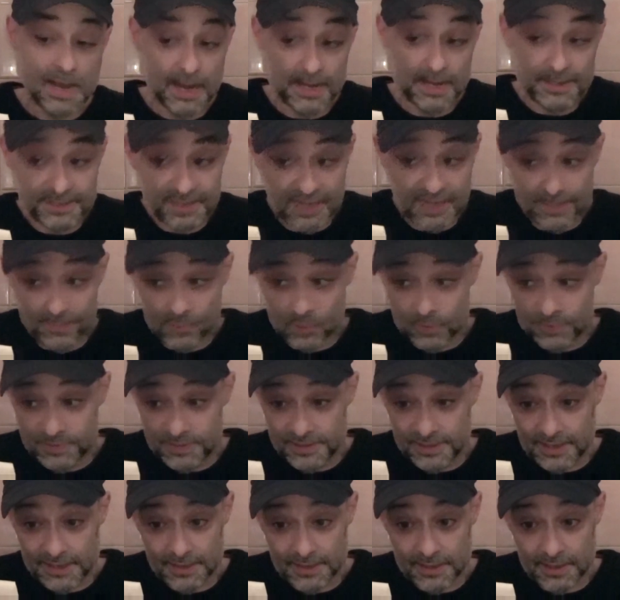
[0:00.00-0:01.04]
Un célèbre
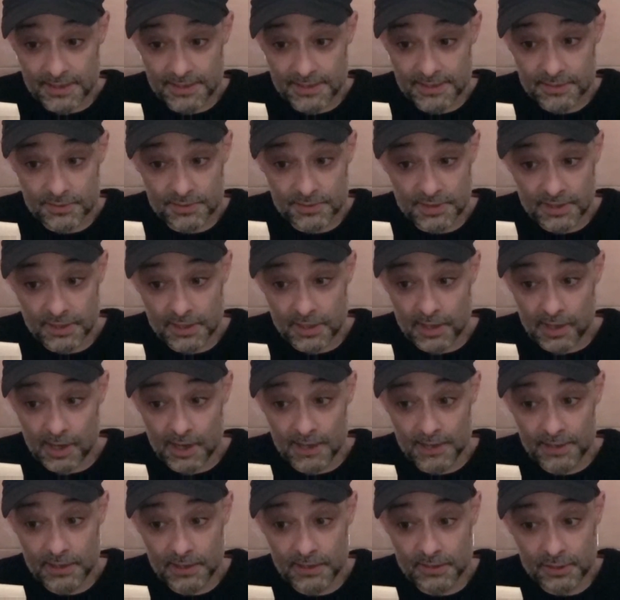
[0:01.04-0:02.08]
psychanalyste
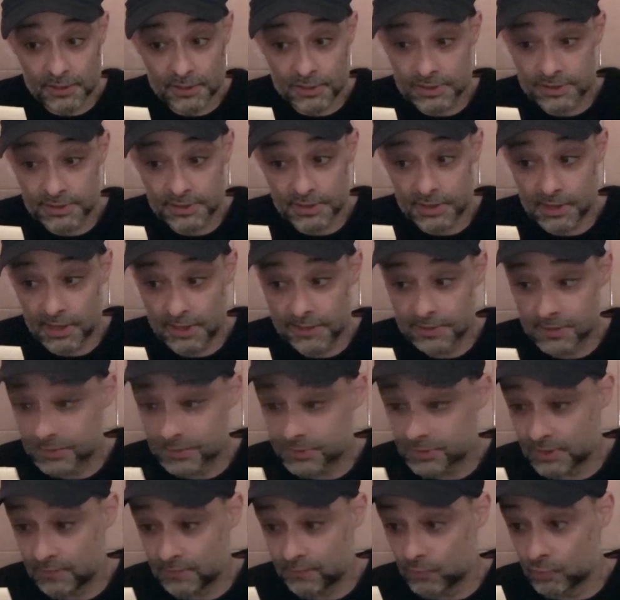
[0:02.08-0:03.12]
déclara qu'il s'agissait là d'un
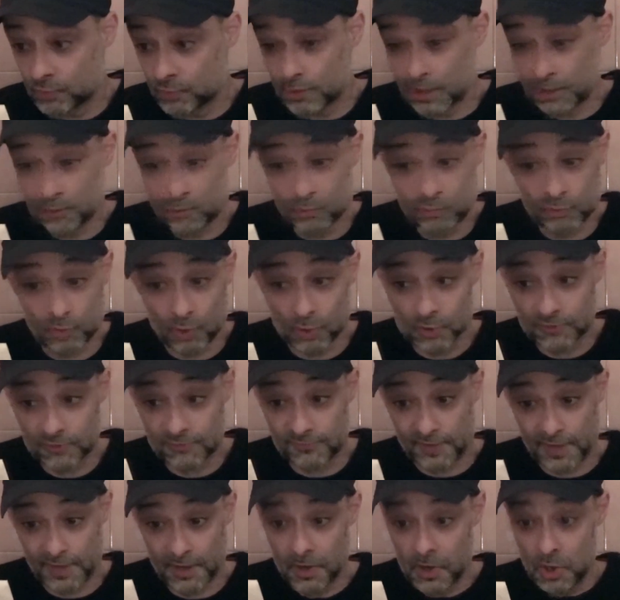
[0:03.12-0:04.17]
simple cas de
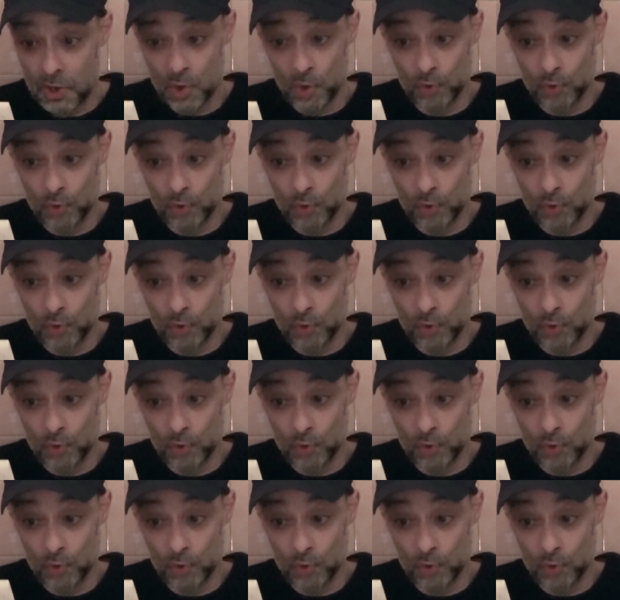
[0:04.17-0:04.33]
transfert